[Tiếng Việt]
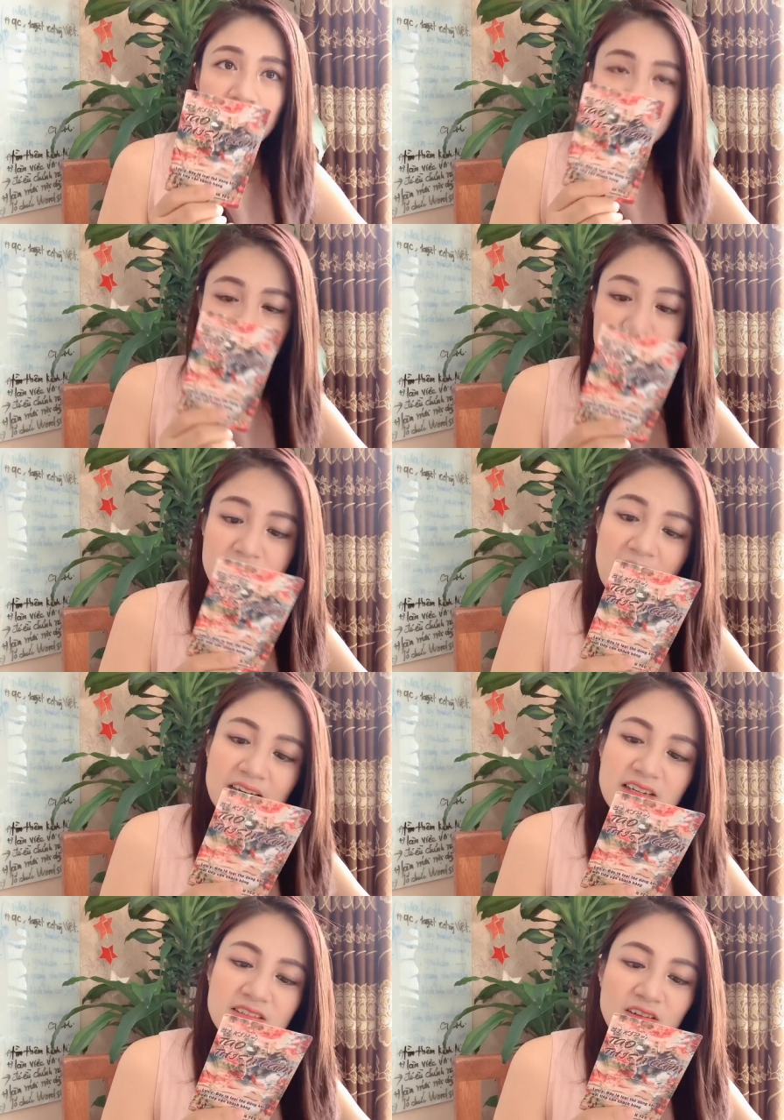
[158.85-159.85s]
từ
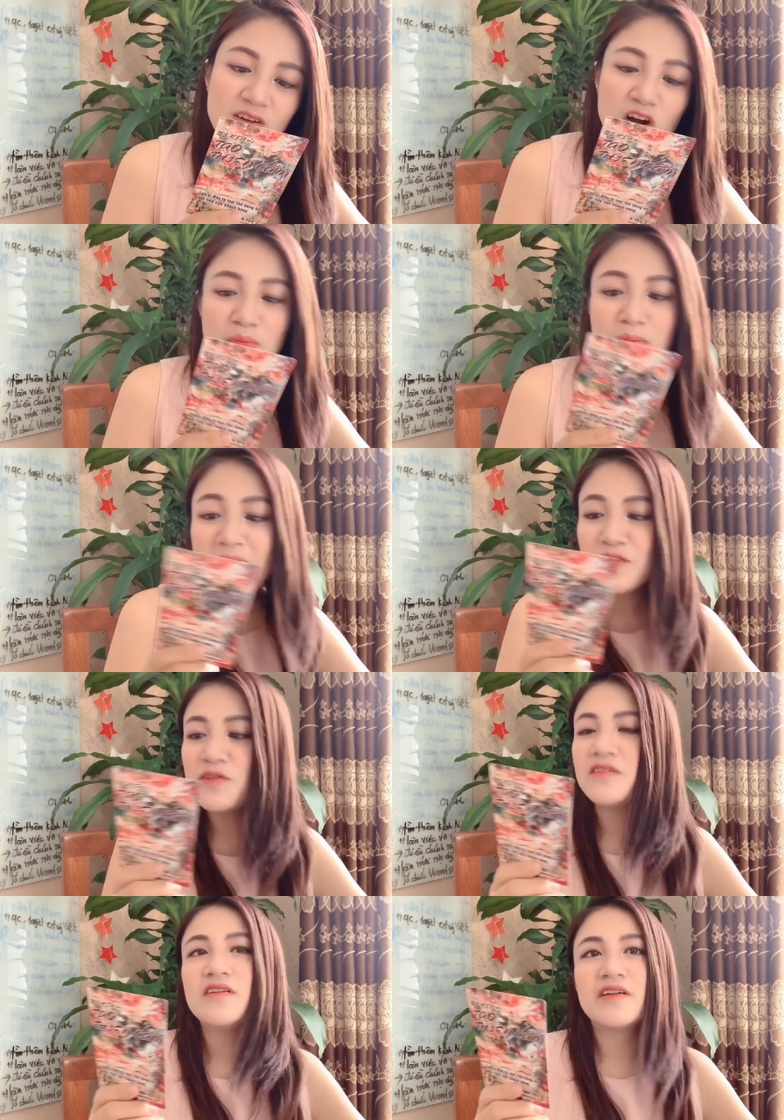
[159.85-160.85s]
sáng đến giờ gọi bao nhiêu
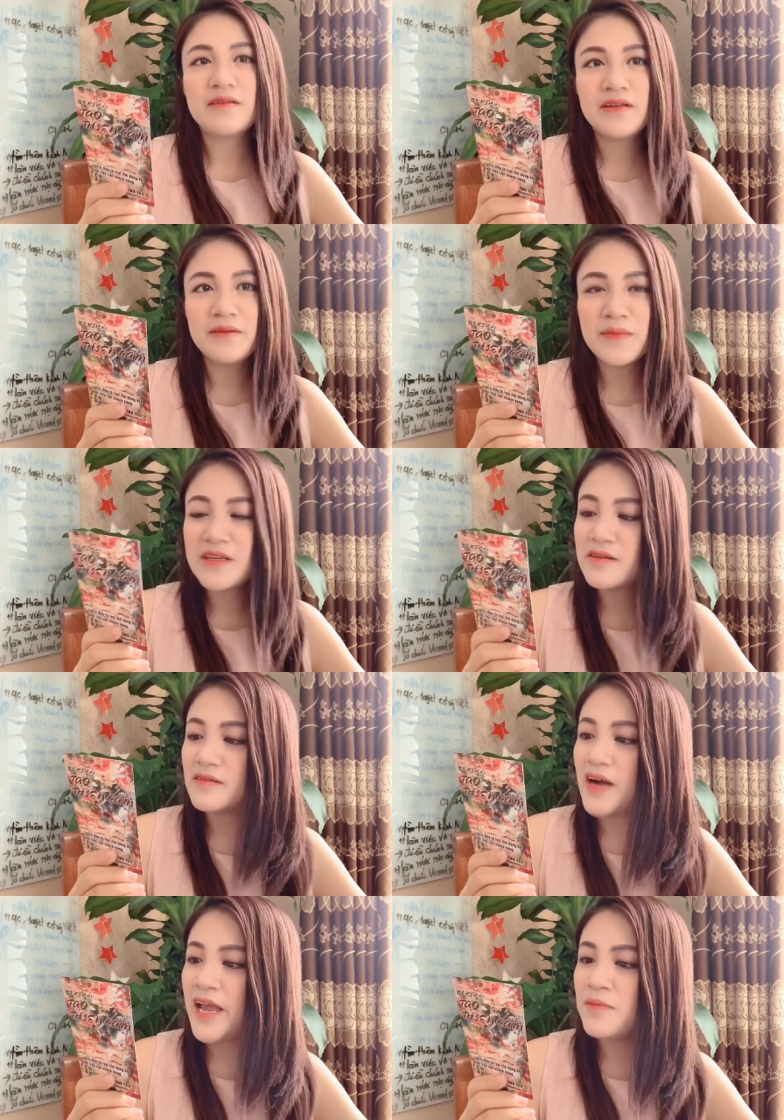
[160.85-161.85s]
người thì bây
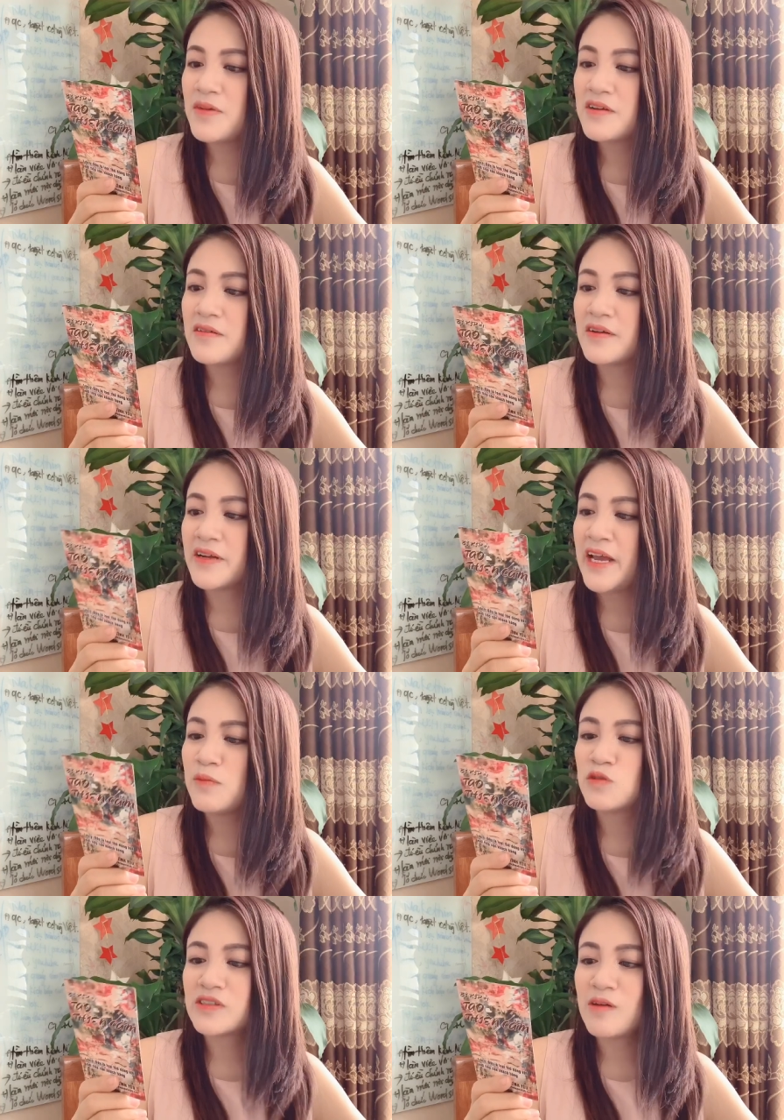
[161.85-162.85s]
giờ em mới được nghe
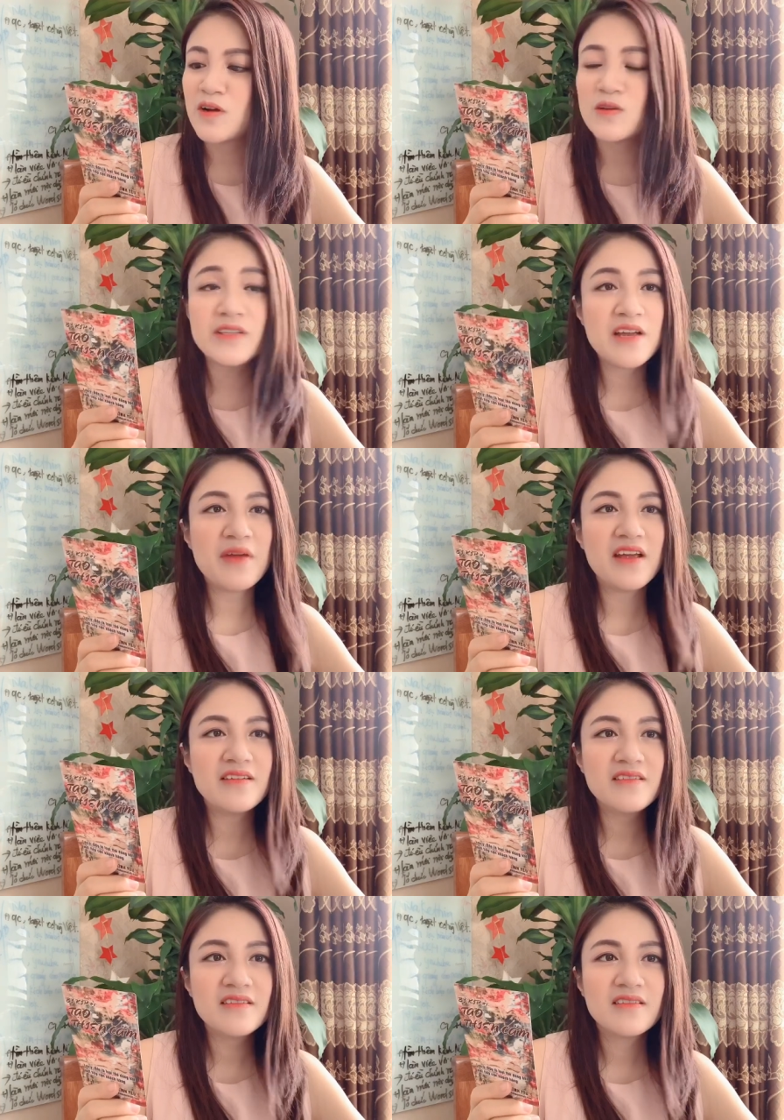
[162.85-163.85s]
một giọng nói dễ
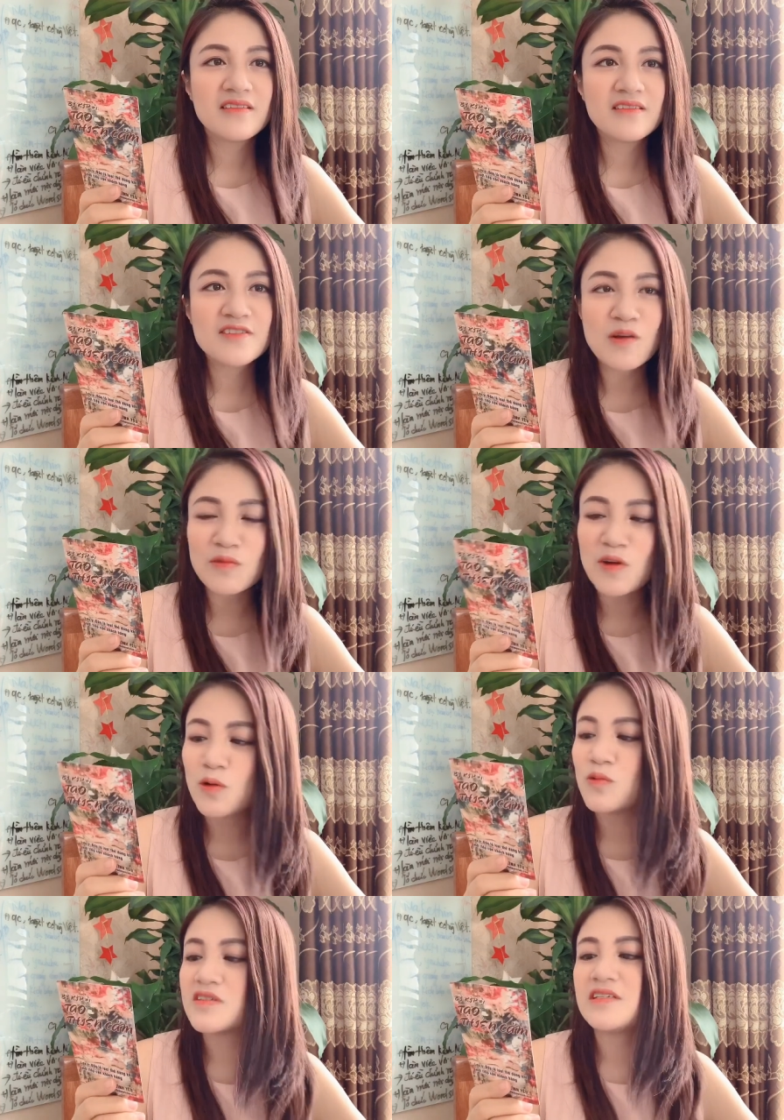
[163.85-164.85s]
mến như giọng nói
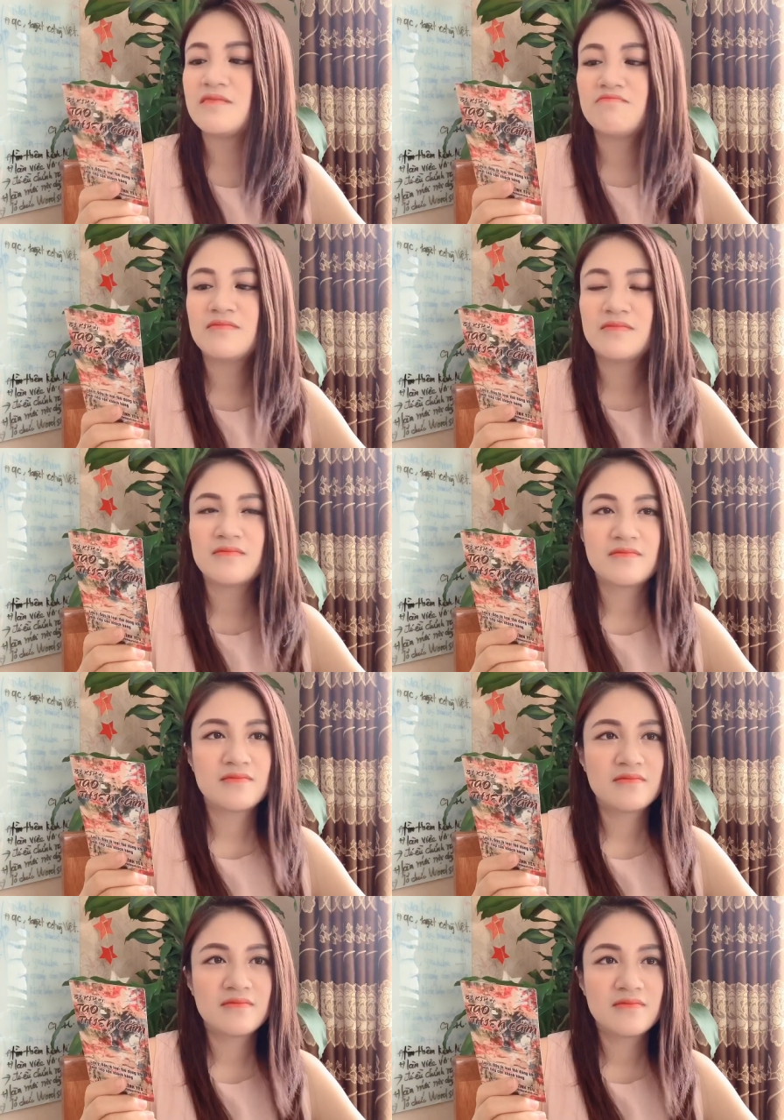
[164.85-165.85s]
của chị
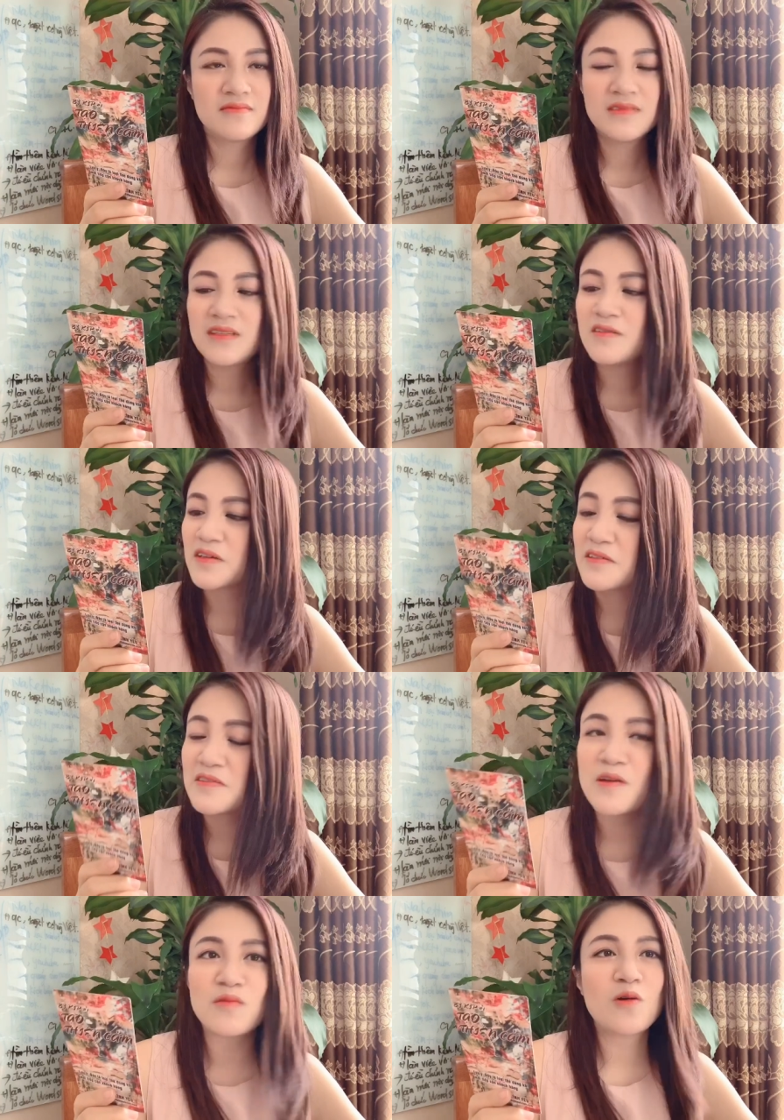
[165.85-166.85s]
hoặc như
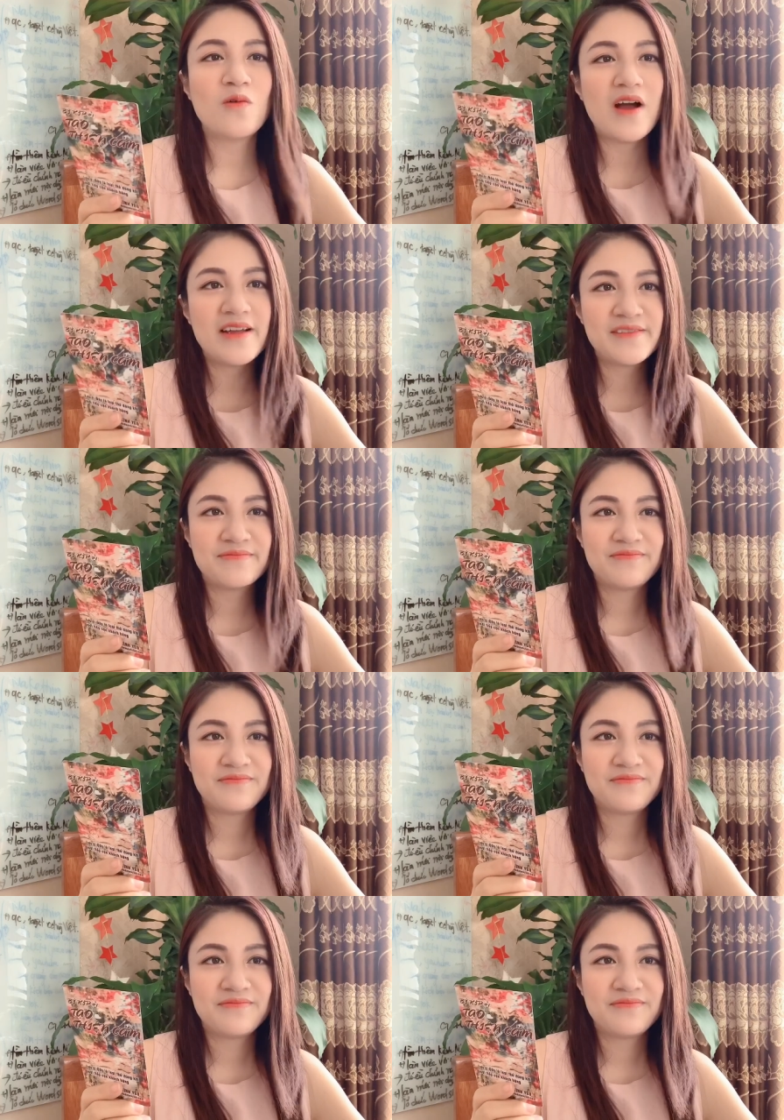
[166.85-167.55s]
giọng nói của anh.